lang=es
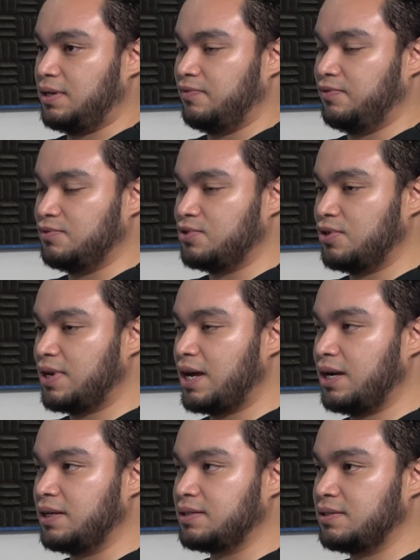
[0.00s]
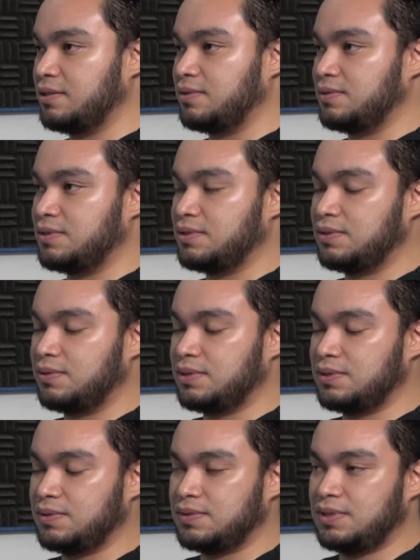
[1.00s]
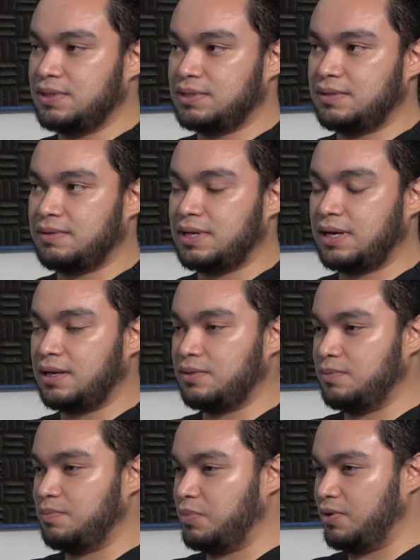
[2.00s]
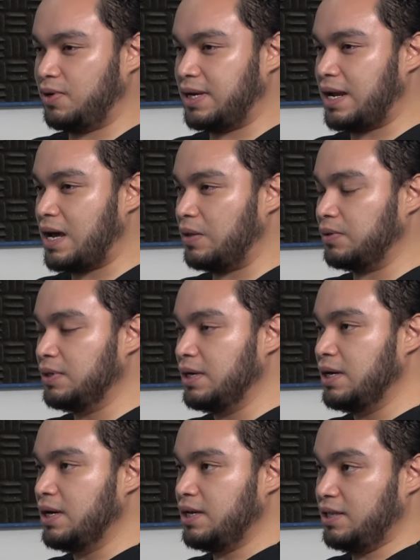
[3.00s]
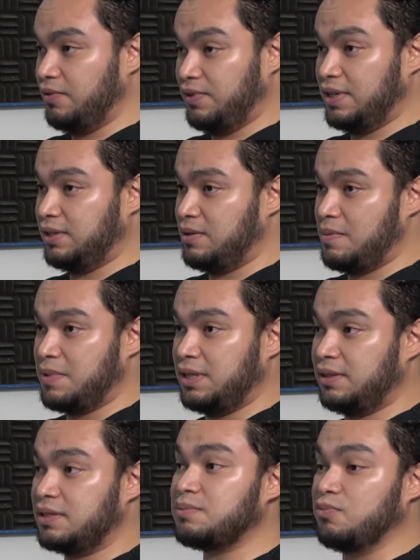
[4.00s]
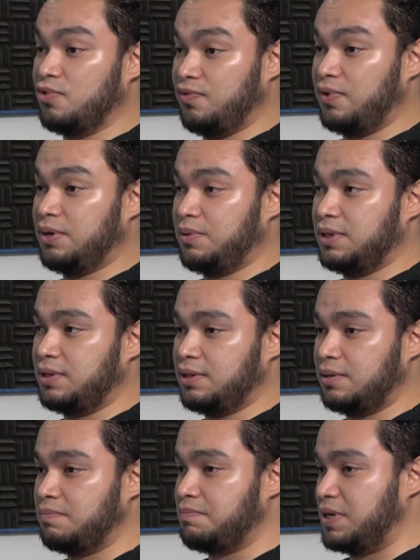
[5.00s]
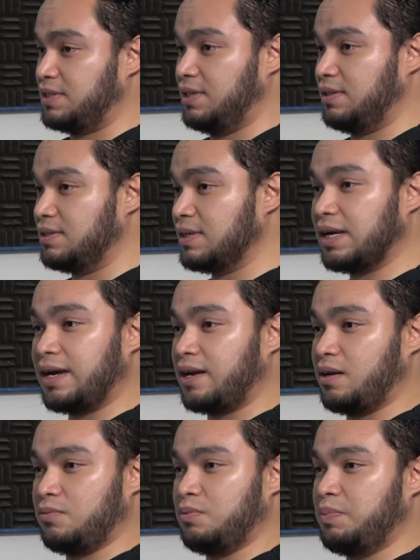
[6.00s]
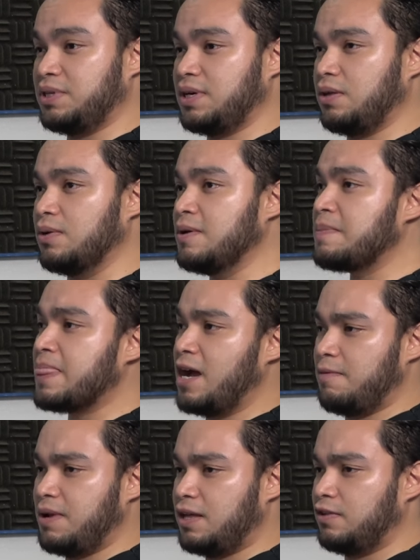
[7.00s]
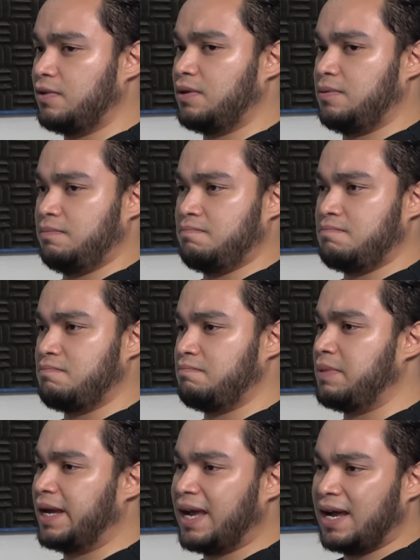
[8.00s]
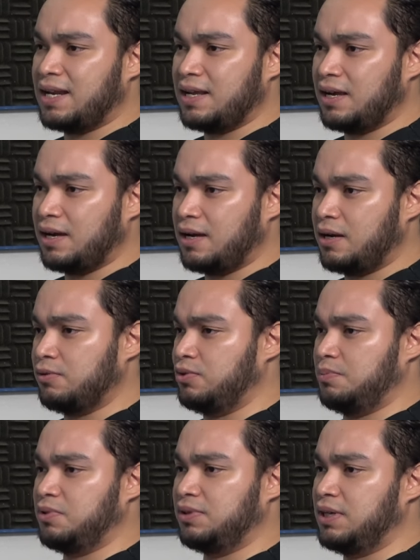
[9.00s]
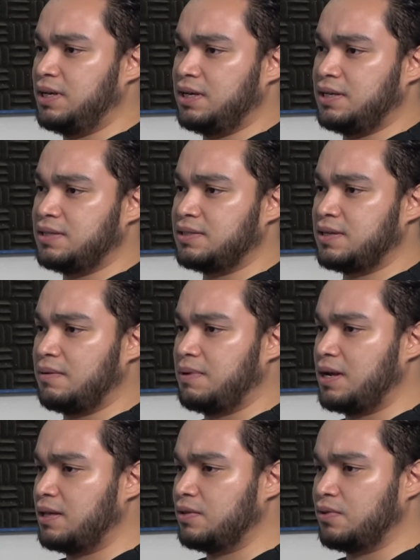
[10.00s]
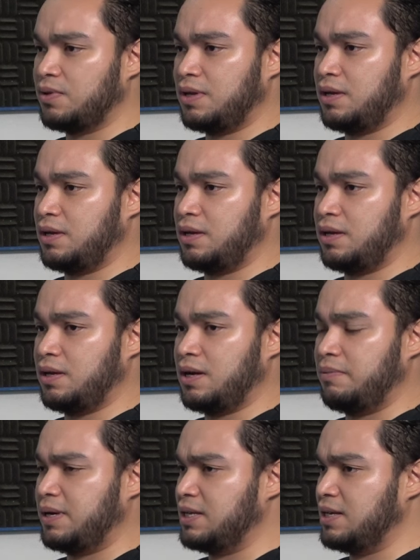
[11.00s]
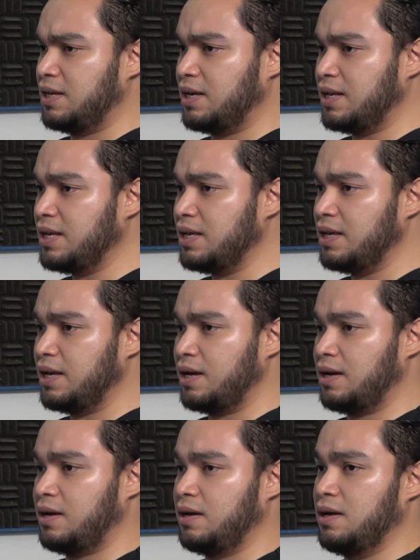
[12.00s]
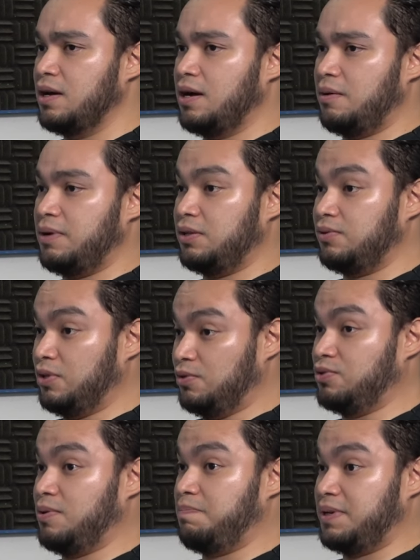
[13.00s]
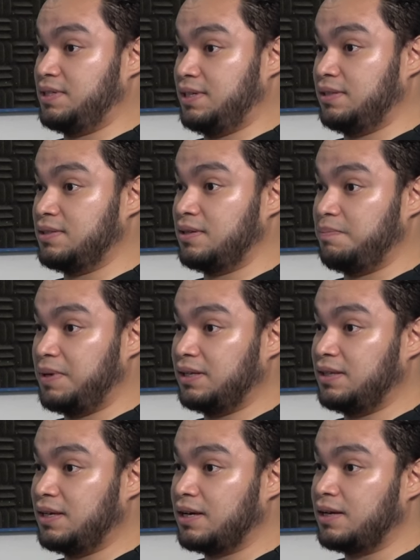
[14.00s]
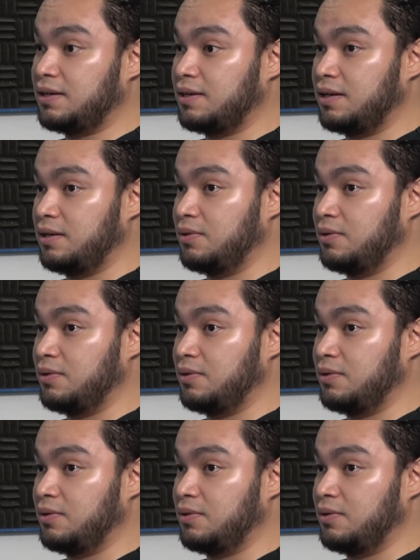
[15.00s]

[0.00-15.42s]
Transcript: funcionales, entonces todo esto sí se va dejando un poco de lado y definitivamente es muy frecuente en pacientes que muy pesado. Hablando de mecánica automotriz, hablando de eh, albañilería, hablando incluso de pacientes que practican